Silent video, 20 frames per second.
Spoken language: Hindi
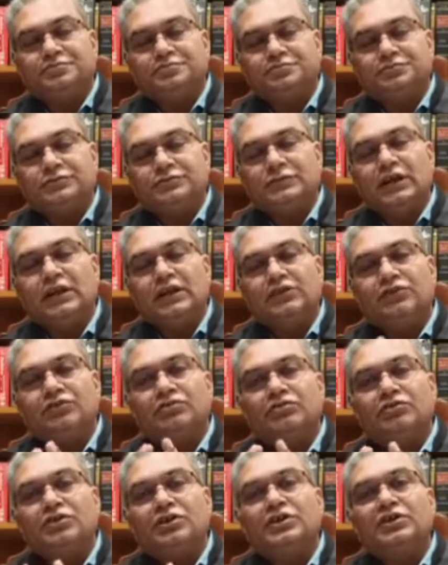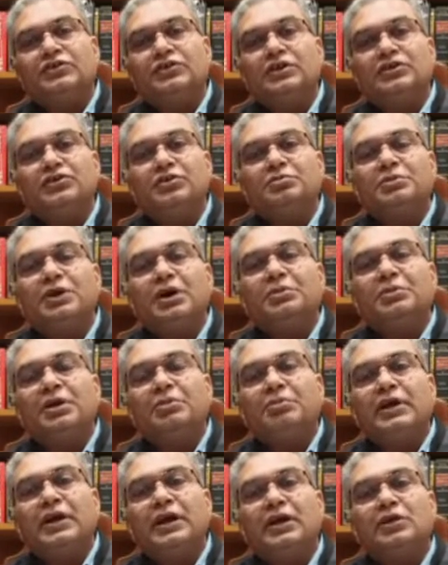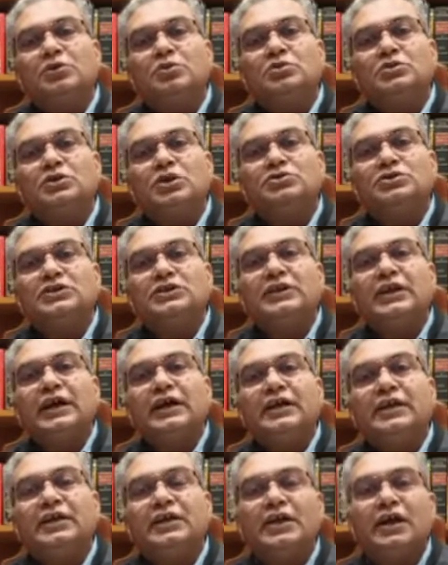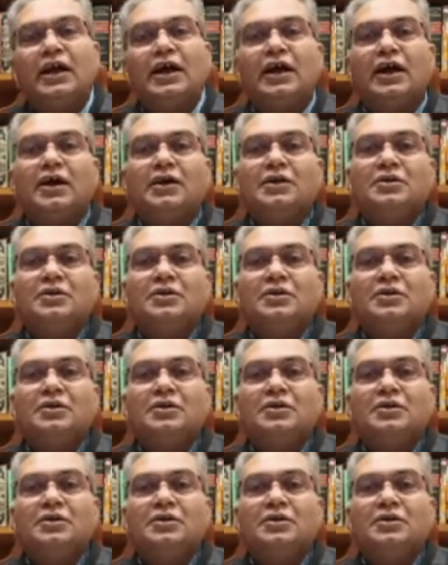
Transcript: यानी सिटीजनशिप अमेंडमेंट एक्ट 2019 आया